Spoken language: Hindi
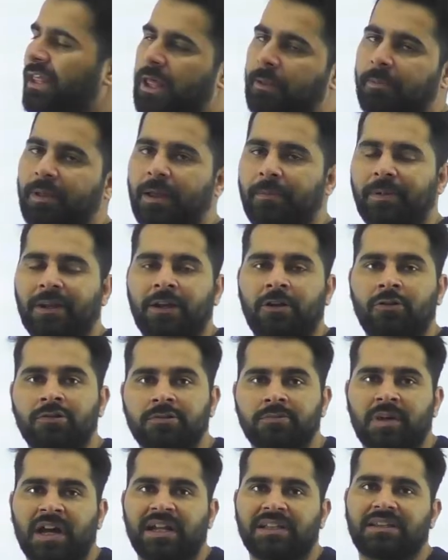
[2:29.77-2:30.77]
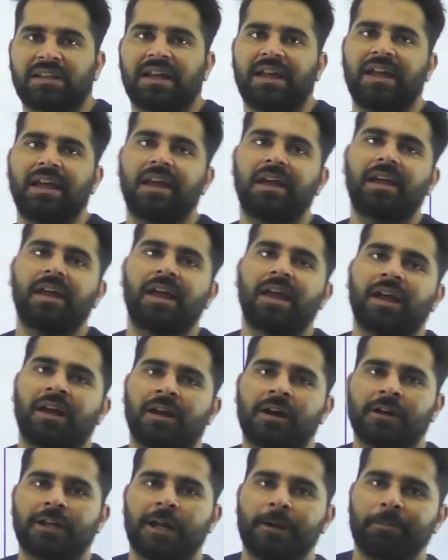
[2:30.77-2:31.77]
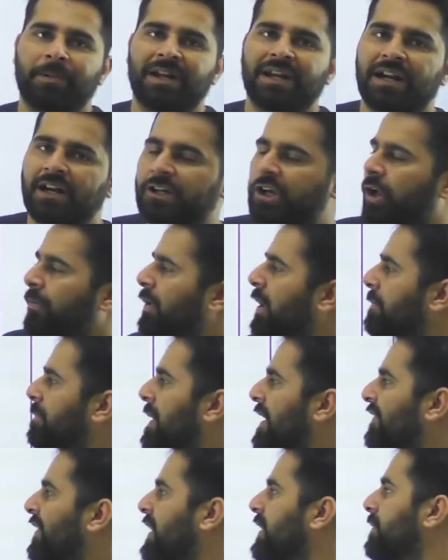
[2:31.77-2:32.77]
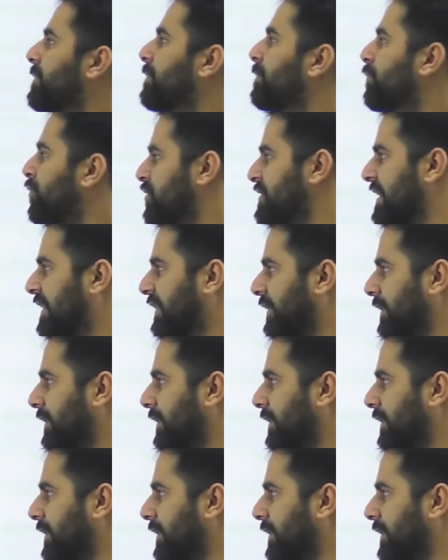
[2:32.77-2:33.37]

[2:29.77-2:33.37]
भी अभी न्यूज में आता है ककरापर अटोमिक पावर प्रोजेक्ट